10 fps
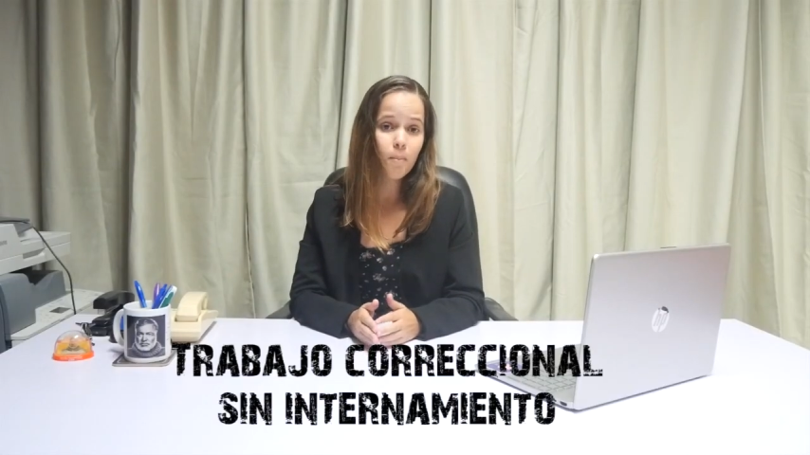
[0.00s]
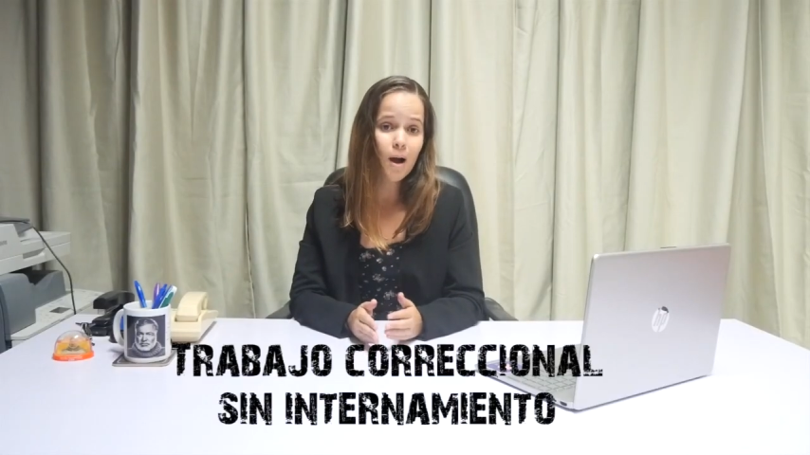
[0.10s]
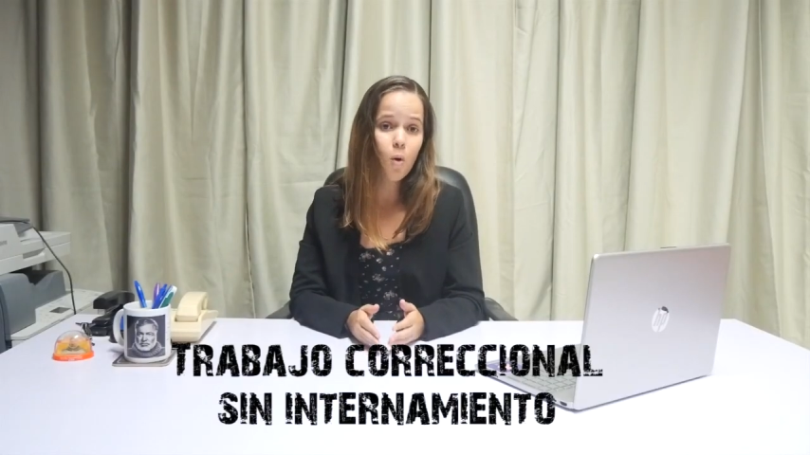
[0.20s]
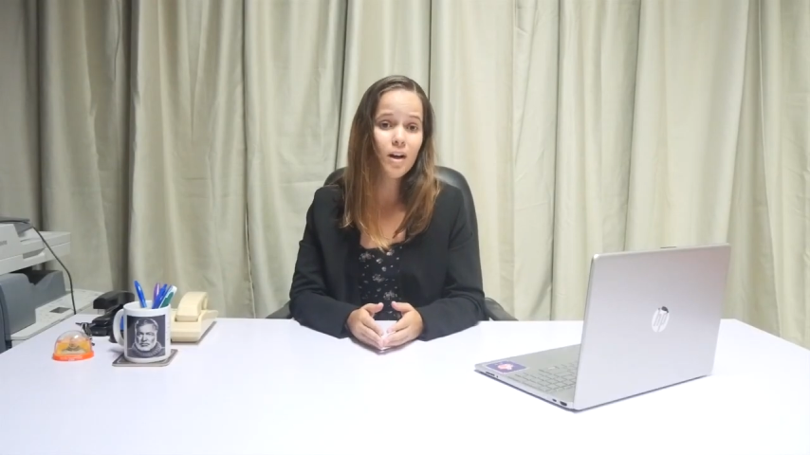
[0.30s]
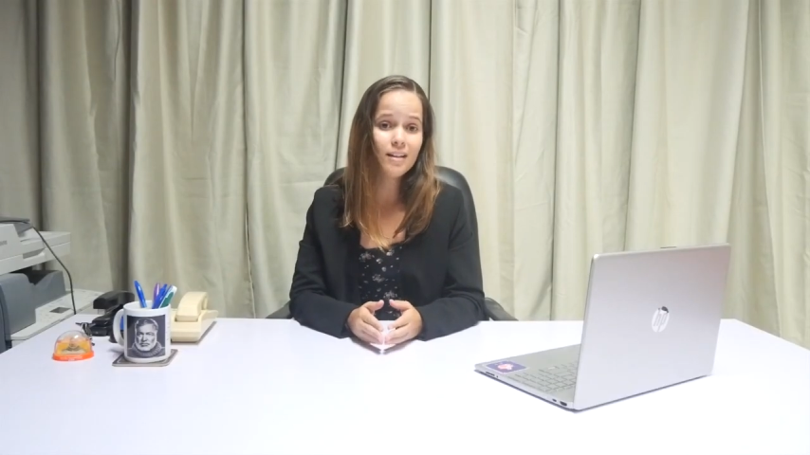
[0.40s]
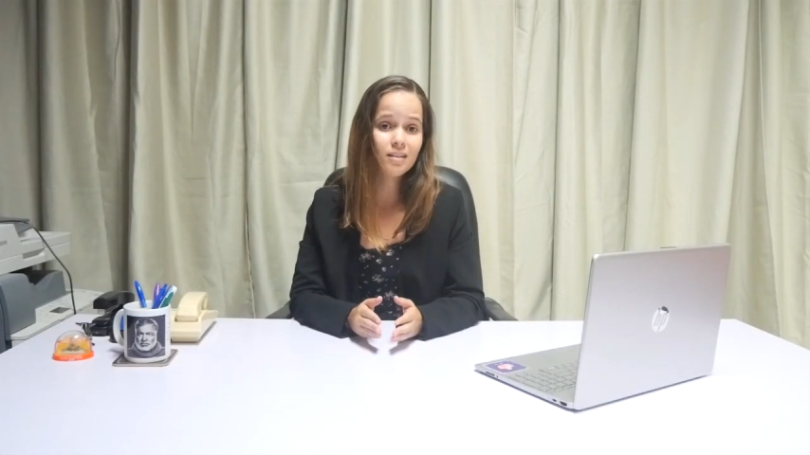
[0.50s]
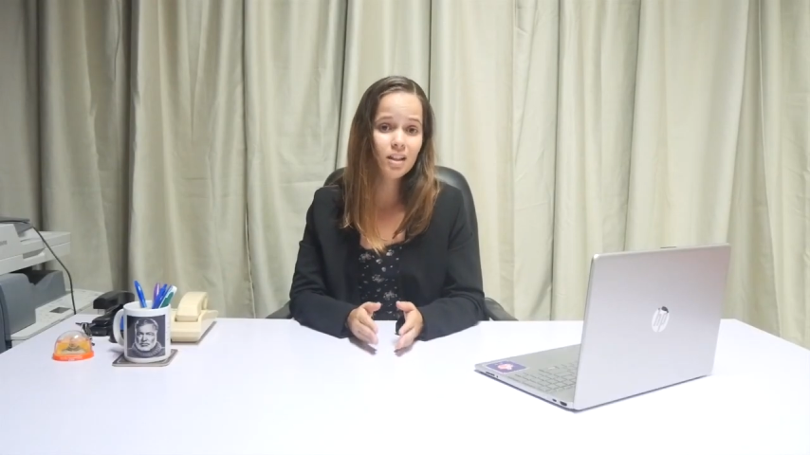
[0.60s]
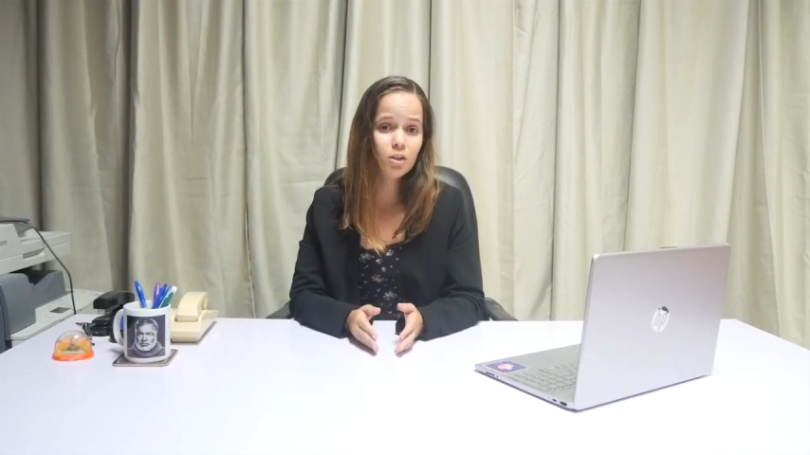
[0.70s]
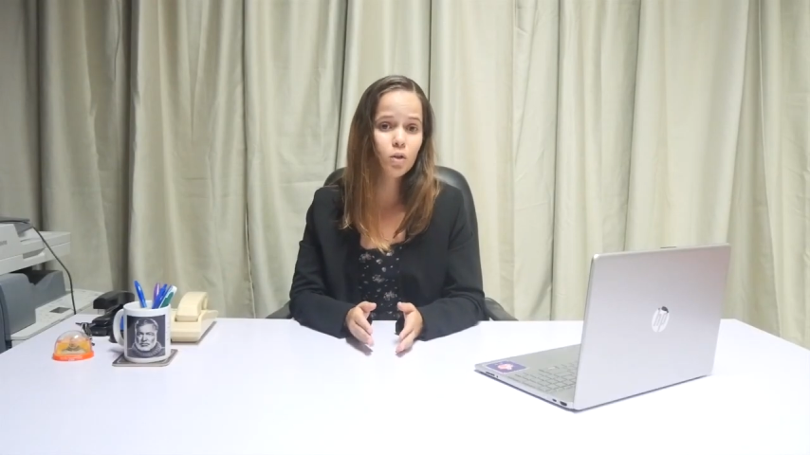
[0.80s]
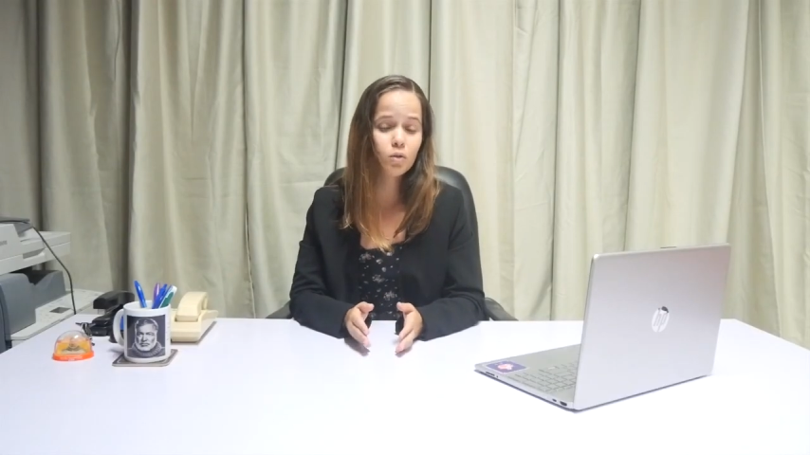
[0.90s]
bajo el
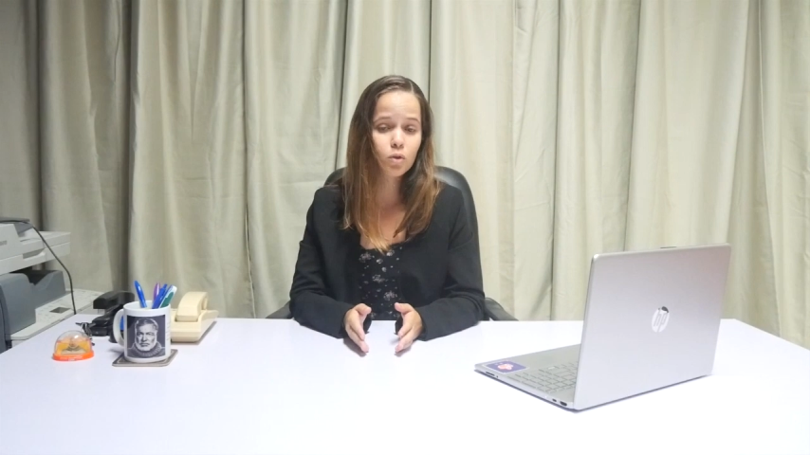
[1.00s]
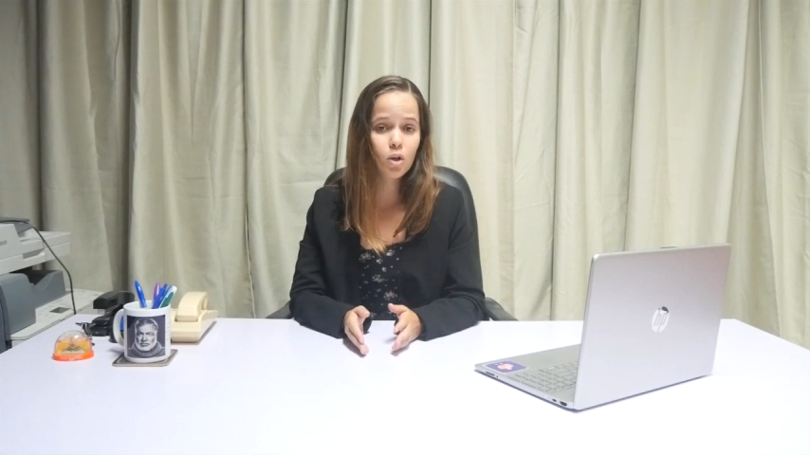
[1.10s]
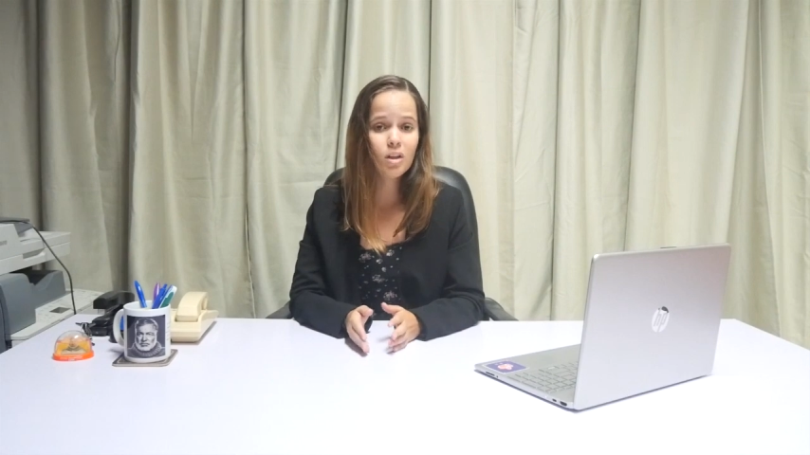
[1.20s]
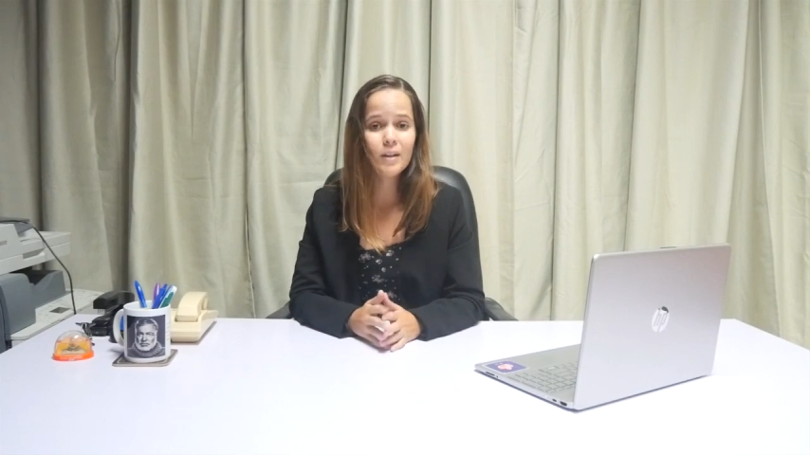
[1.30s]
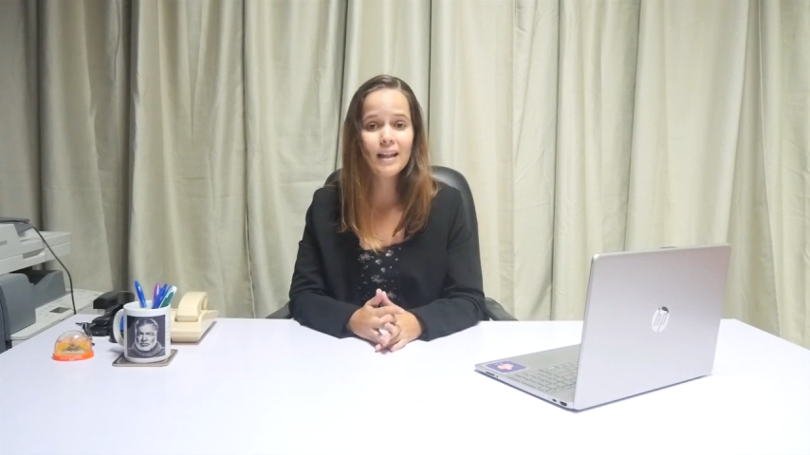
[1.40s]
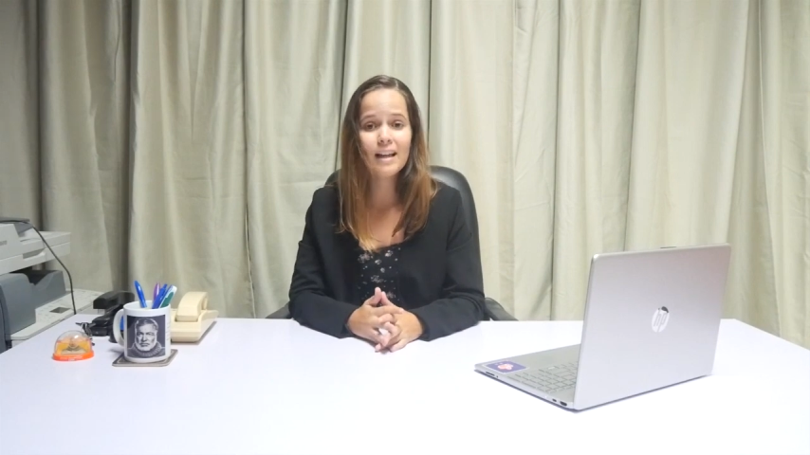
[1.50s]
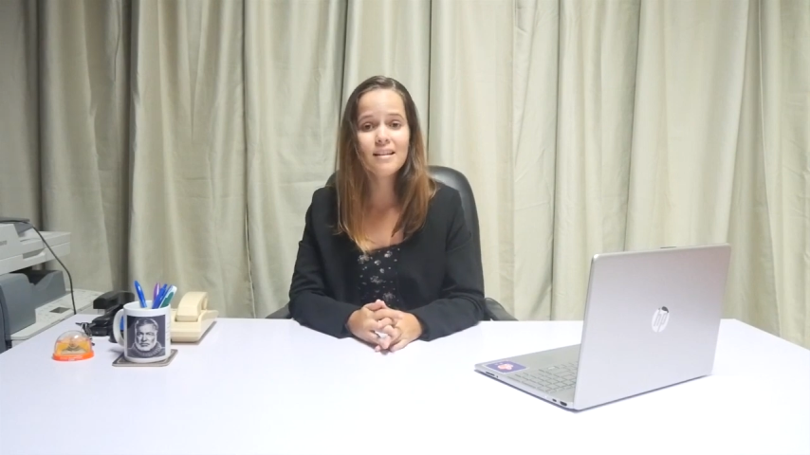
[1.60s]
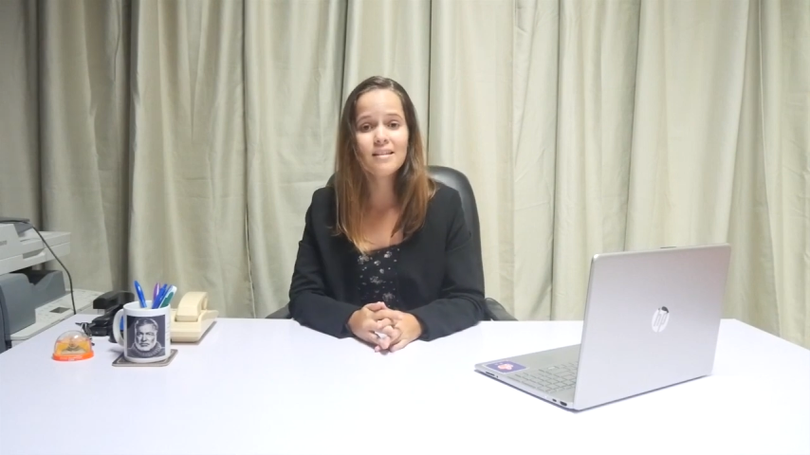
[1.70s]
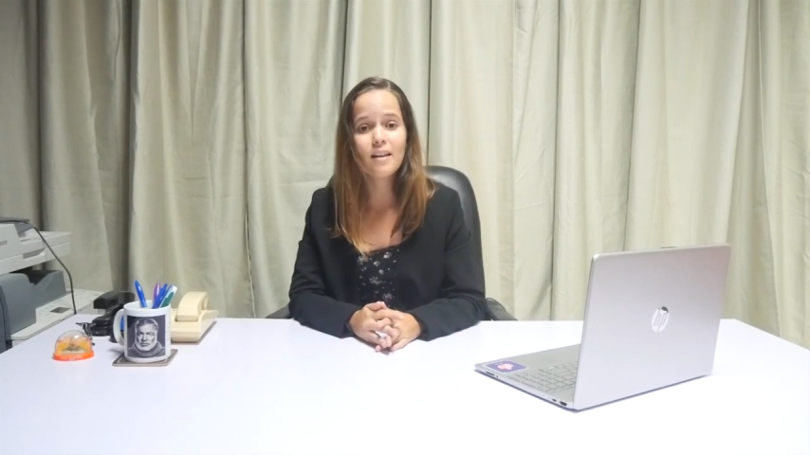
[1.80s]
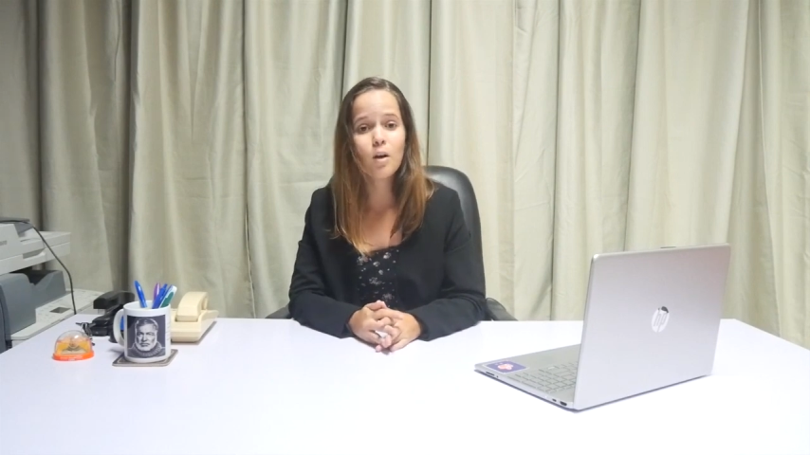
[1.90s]
estricto control y
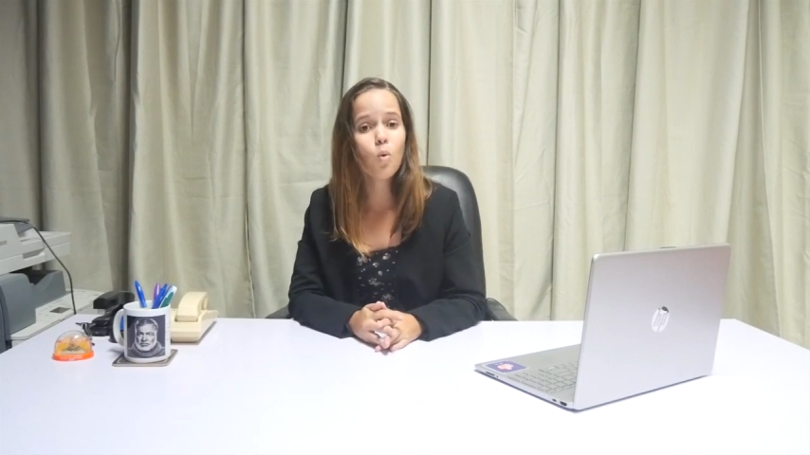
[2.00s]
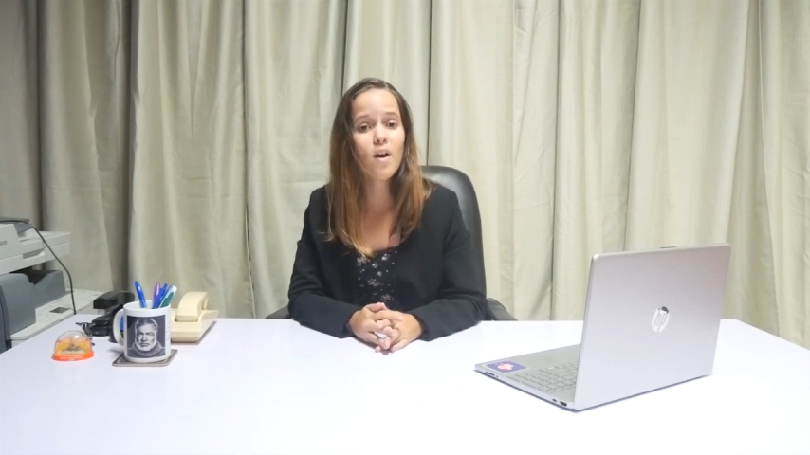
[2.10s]
vigilancia del